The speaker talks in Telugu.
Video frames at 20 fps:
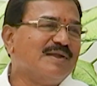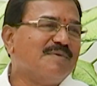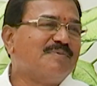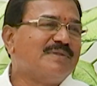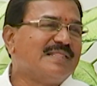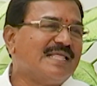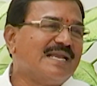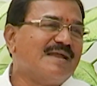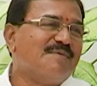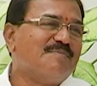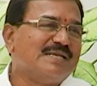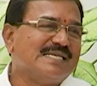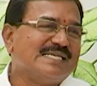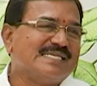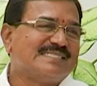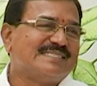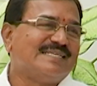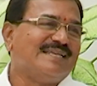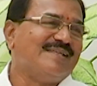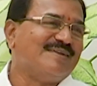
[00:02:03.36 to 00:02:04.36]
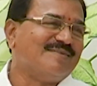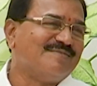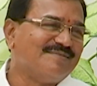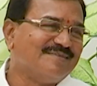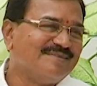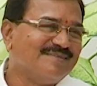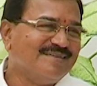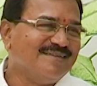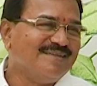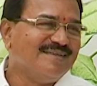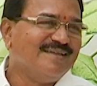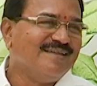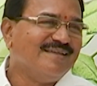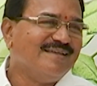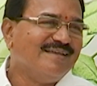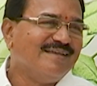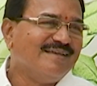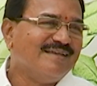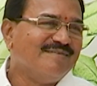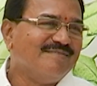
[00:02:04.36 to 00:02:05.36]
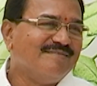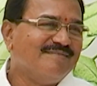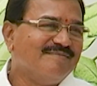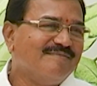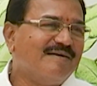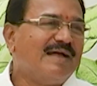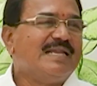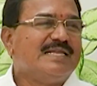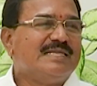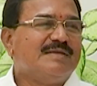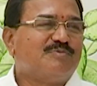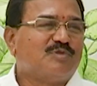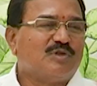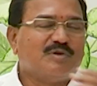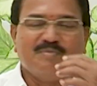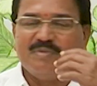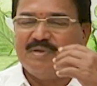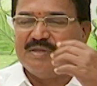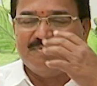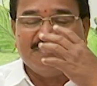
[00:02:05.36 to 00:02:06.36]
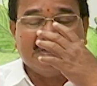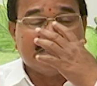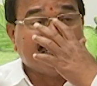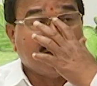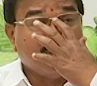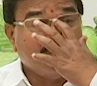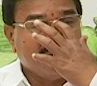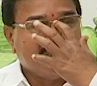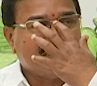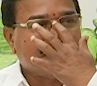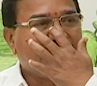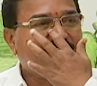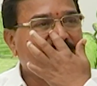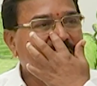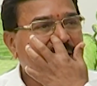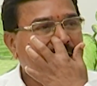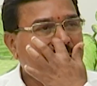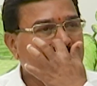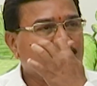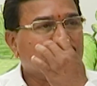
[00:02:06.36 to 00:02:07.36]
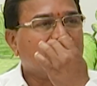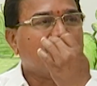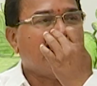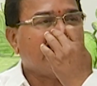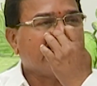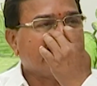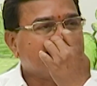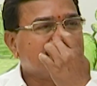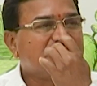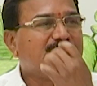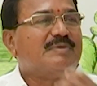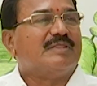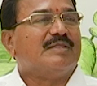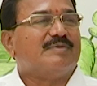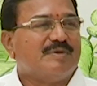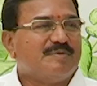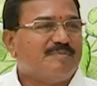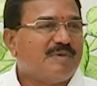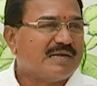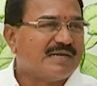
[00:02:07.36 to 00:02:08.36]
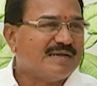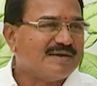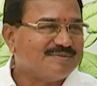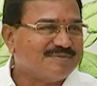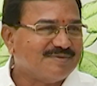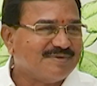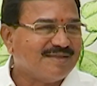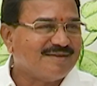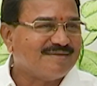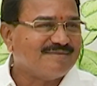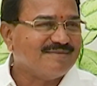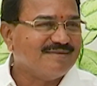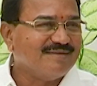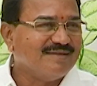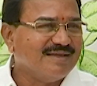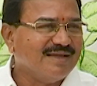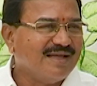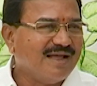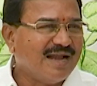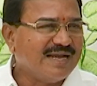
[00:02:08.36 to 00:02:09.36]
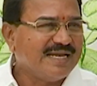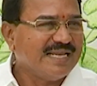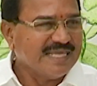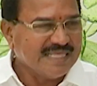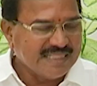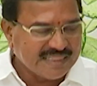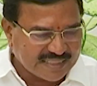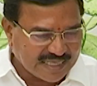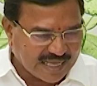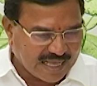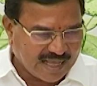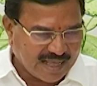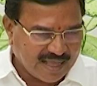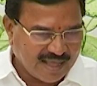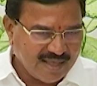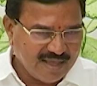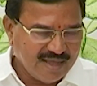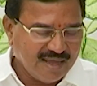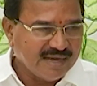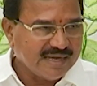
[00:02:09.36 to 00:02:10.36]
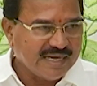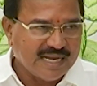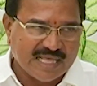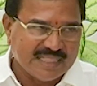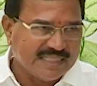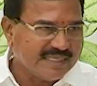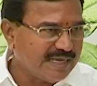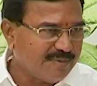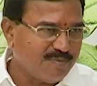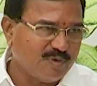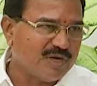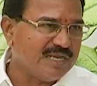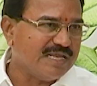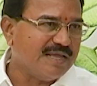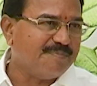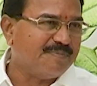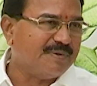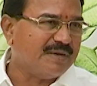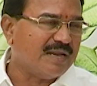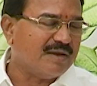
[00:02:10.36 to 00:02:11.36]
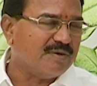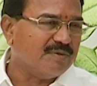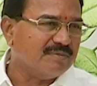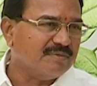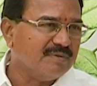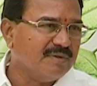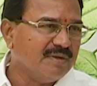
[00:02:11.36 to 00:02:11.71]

ఉన్నప్పుడు దాన్ని అమలు చేస్తలేరు ఎస్ చెప్తున్నారు మీ మీ సాగు మీరు రావండి రైతులు మాకేం సంబంధం అని మాట్లాడుతున్నారు hmm. అంటే ఇంత నేను అందుకే మొన్న చెప్పినాను